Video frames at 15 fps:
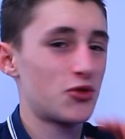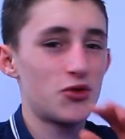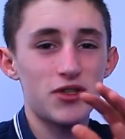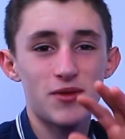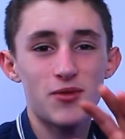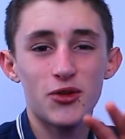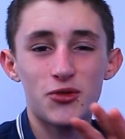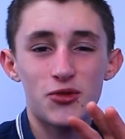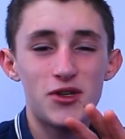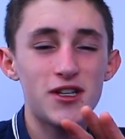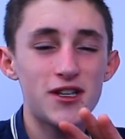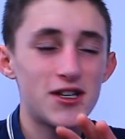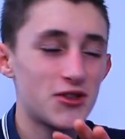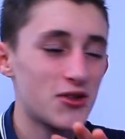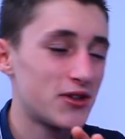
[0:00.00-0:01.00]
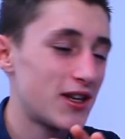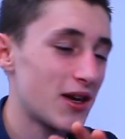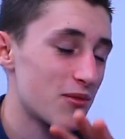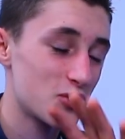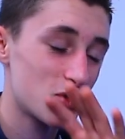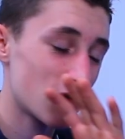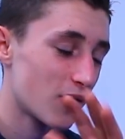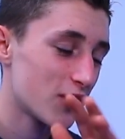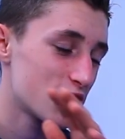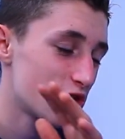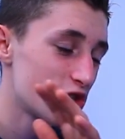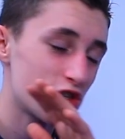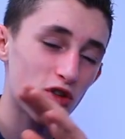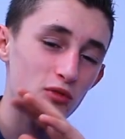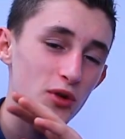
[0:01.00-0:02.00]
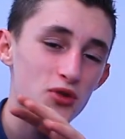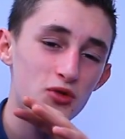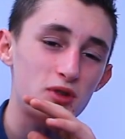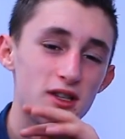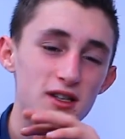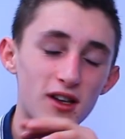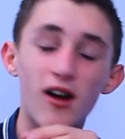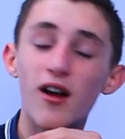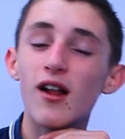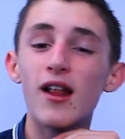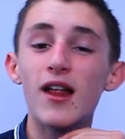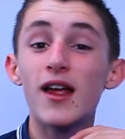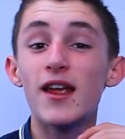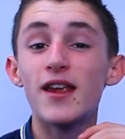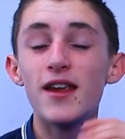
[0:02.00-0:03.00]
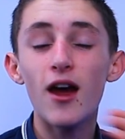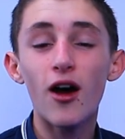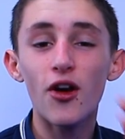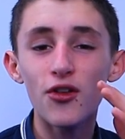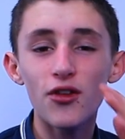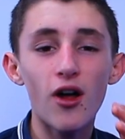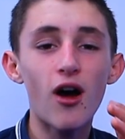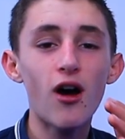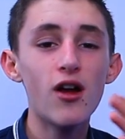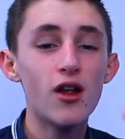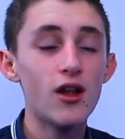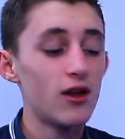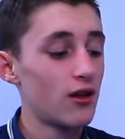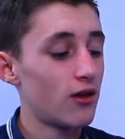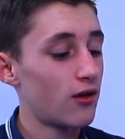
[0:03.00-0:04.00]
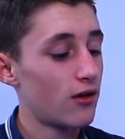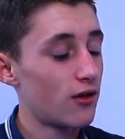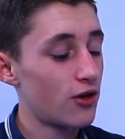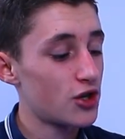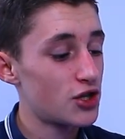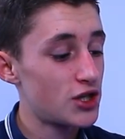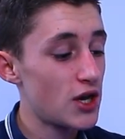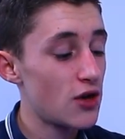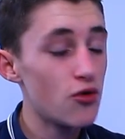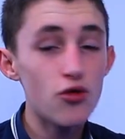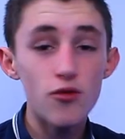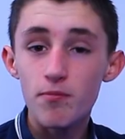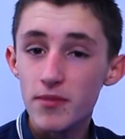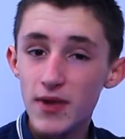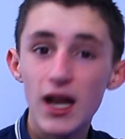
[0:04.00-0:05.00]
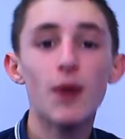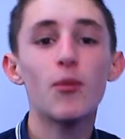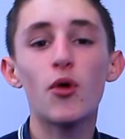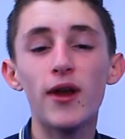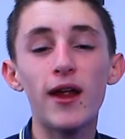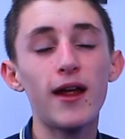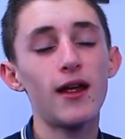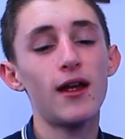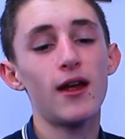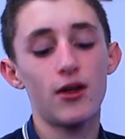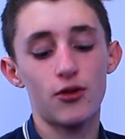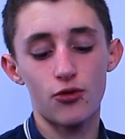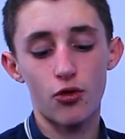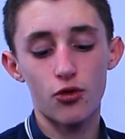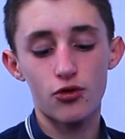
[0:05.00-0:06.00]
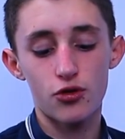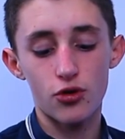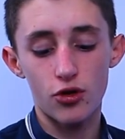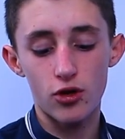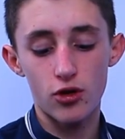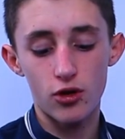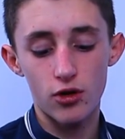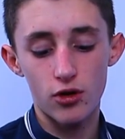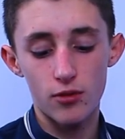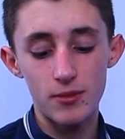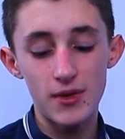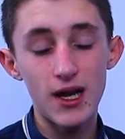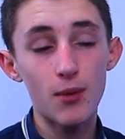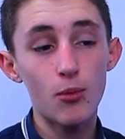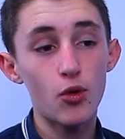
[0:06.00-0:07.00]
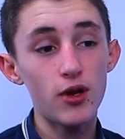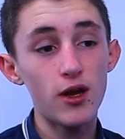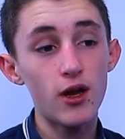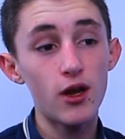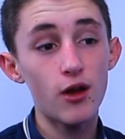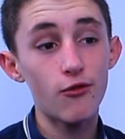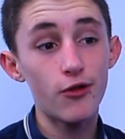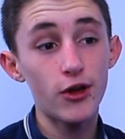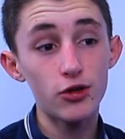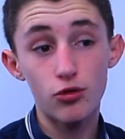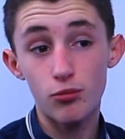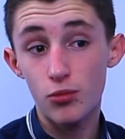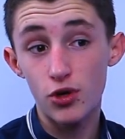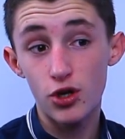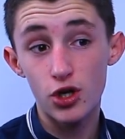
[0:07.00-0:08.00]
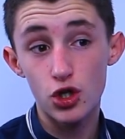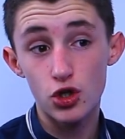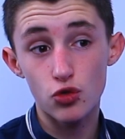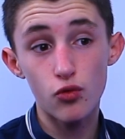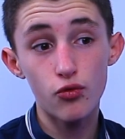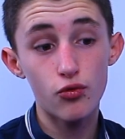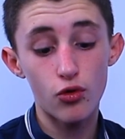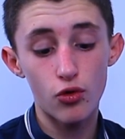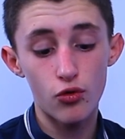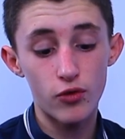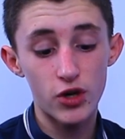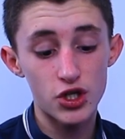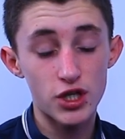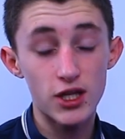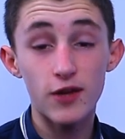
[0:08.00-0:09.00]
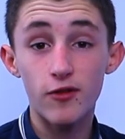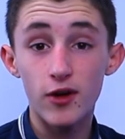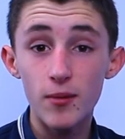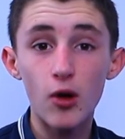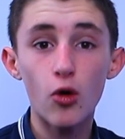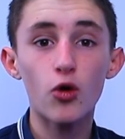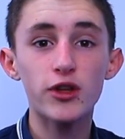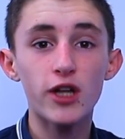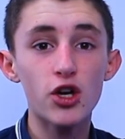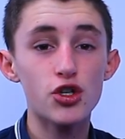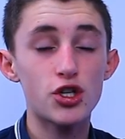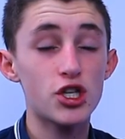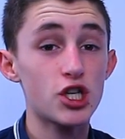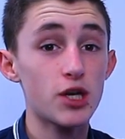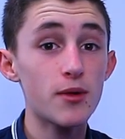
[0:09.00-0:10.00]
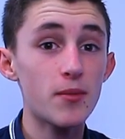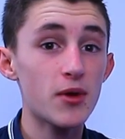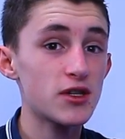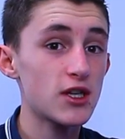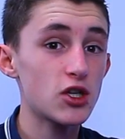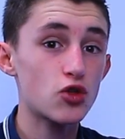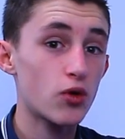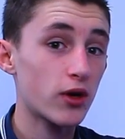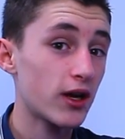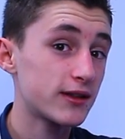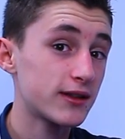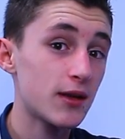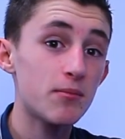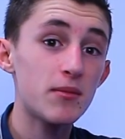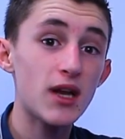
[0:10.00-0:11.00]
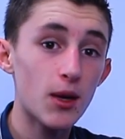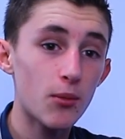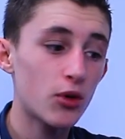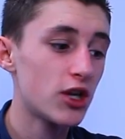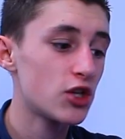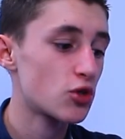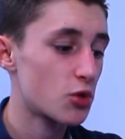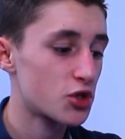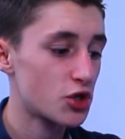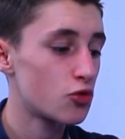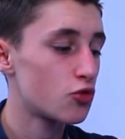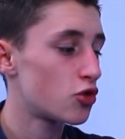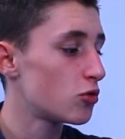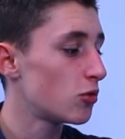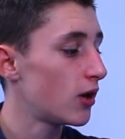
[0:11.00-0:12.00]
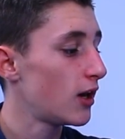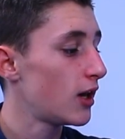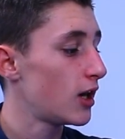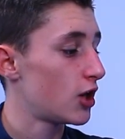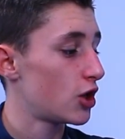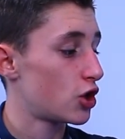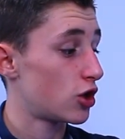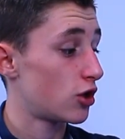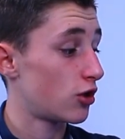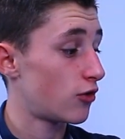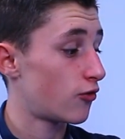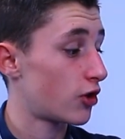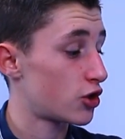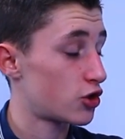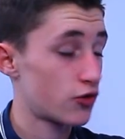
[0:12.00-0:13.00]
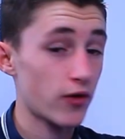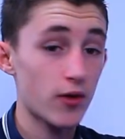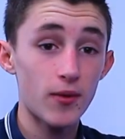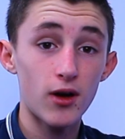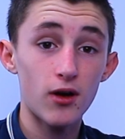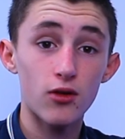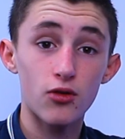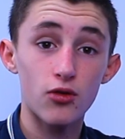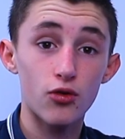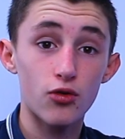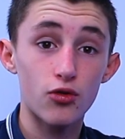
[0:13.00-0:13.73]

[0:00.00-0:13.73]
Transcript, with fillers: excusez-moi d'utiliser ce terme, je suis vraiment désolé, j'aurais pas dû utiliser ça. Il y a un an, euh, j'ai eu 1000 abonnés. Donc 1000 euh, abonnés en fait, mais ben, je trouve que voilà, j'étais vraiment content, j'ai jamais pensé que j'aurais atteint 1000 abonnés sur ma chaîne YouTube. Euh, voilà, je suis vraiment